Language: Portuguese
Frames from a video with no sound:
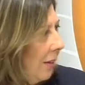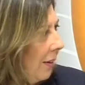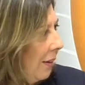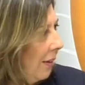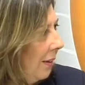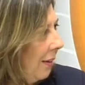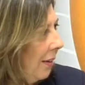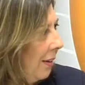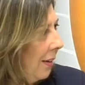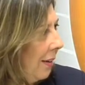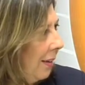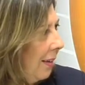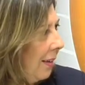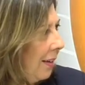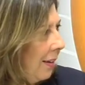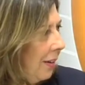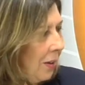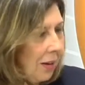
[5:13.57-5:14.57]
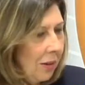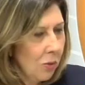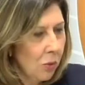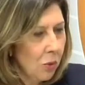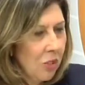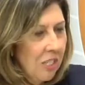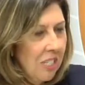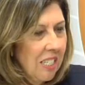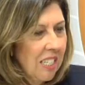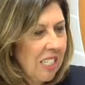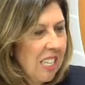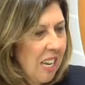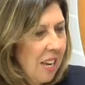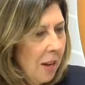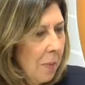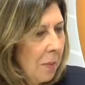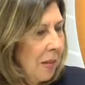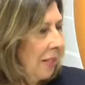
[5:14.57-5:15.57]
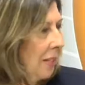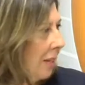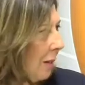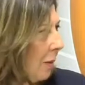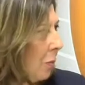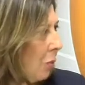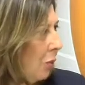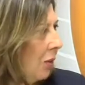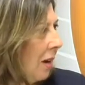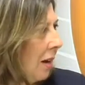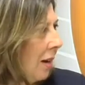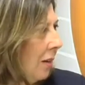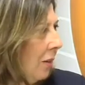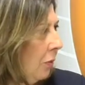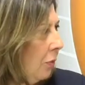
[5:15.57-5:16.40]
é, é, o sistema tem que mudar.